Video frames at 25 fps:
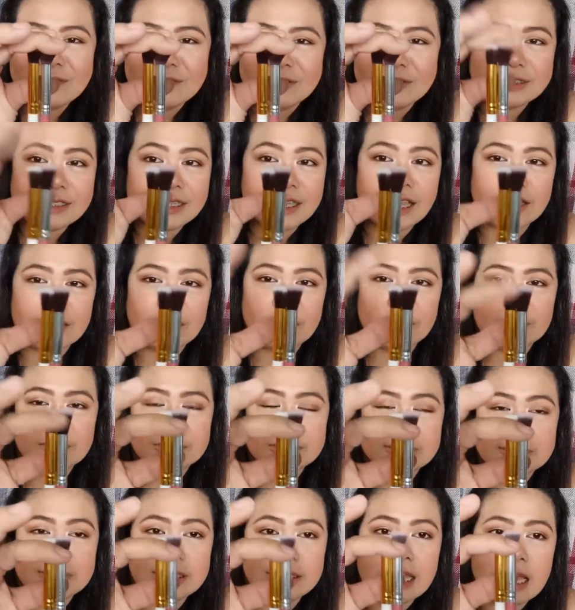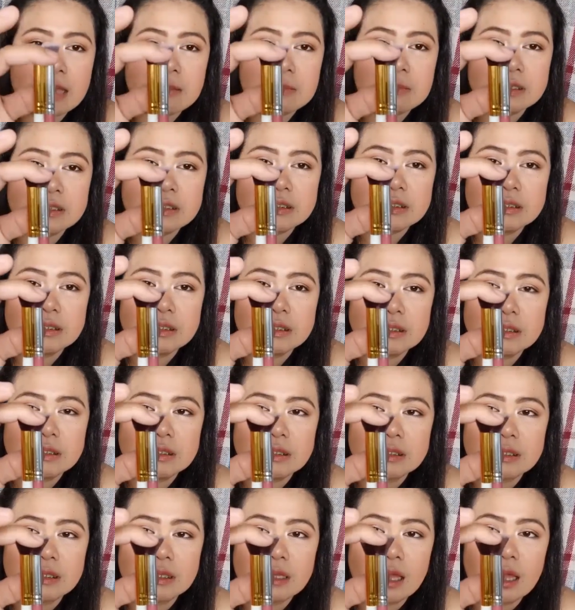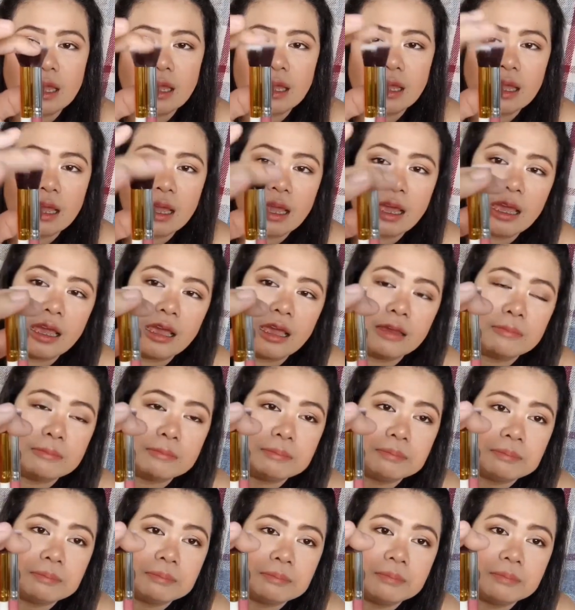Basta ganun, mas madaming um,